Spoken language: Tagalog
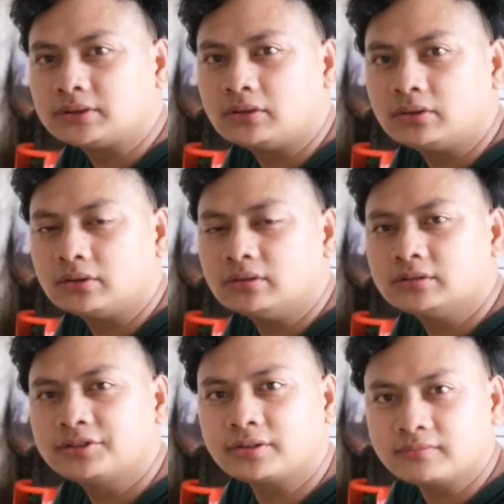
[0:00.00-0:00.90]
So,
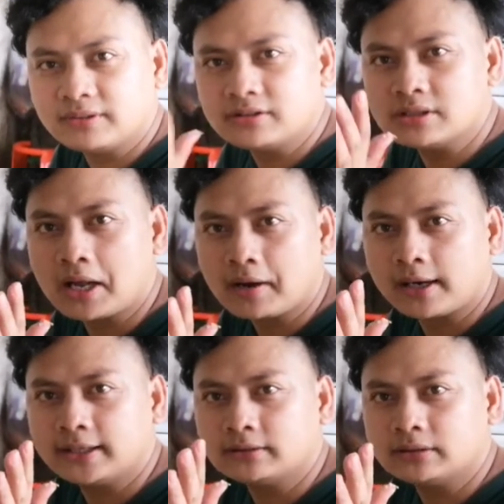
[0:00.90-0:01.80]
short video lang
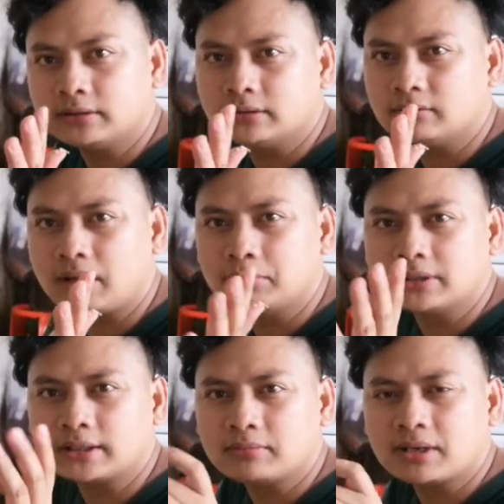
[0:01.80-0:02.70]
kahit
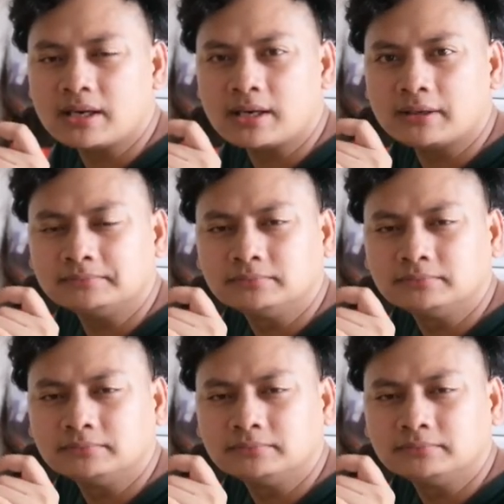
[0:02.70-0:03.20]
umabot lang ng mga